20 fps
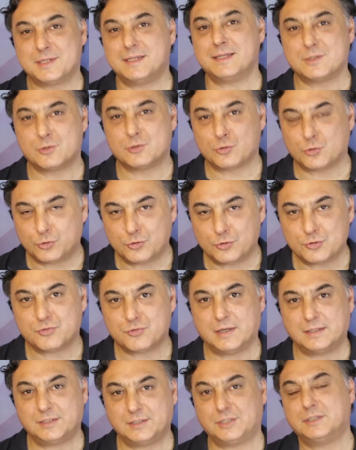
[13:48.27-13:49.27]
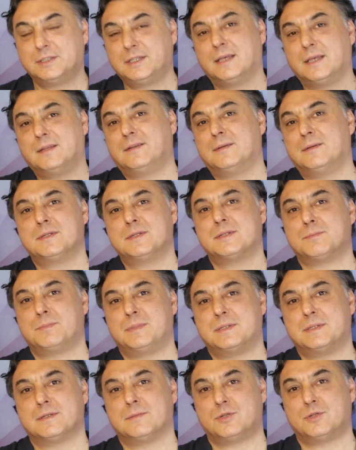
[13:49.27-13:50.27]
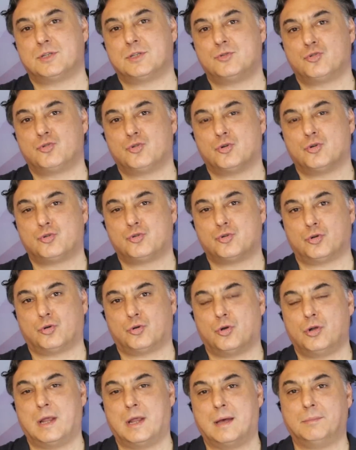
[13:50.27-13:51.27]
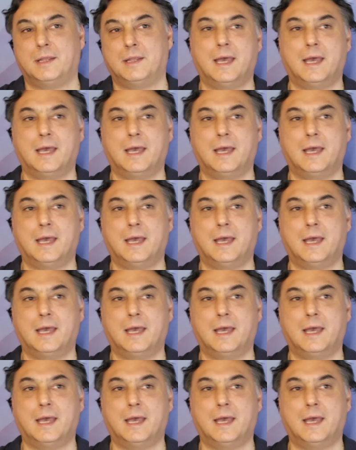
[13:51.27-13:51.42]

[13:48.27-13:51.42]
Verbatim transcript: izliyoruz ve şirketimiz bizim için çok çok önemli.